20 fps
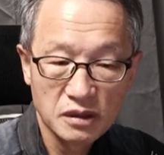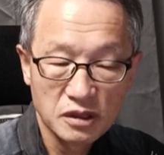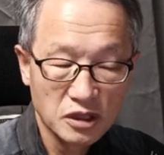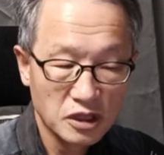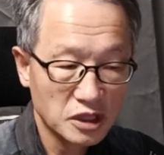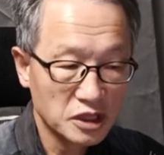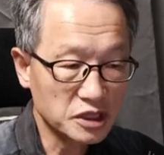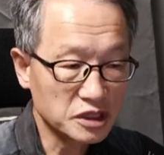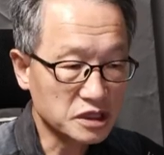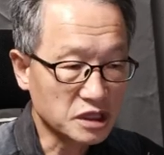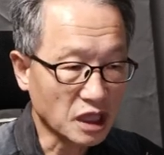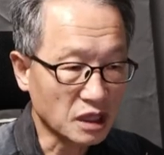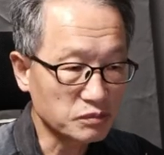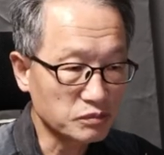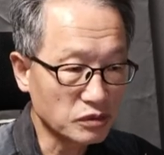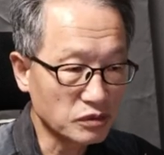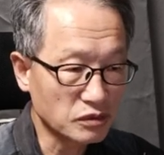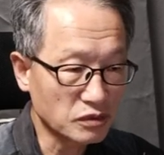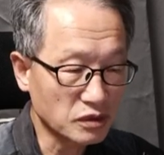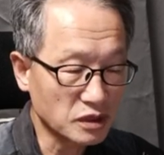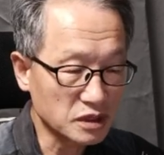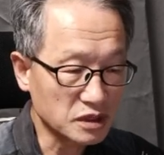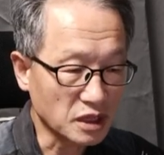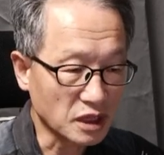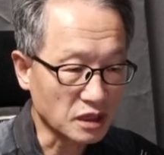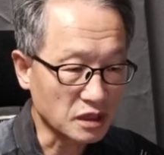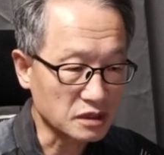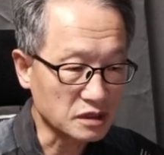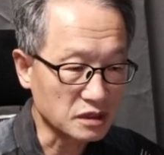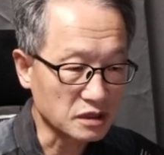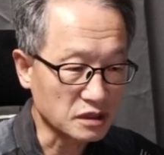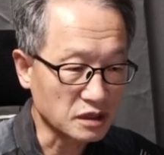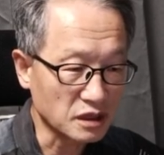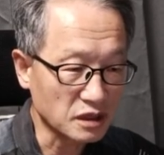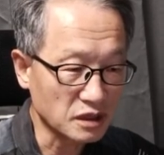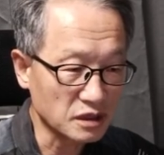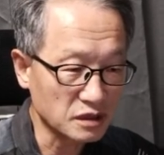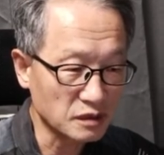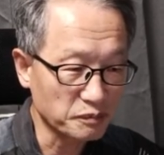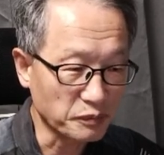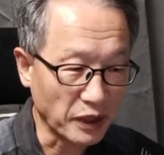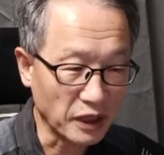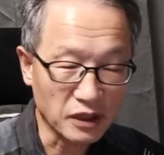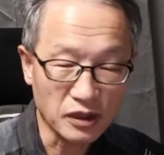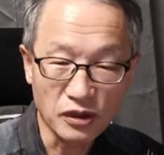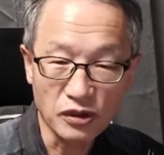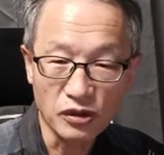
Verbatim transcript: 이 장보고가 살았을 때는 배가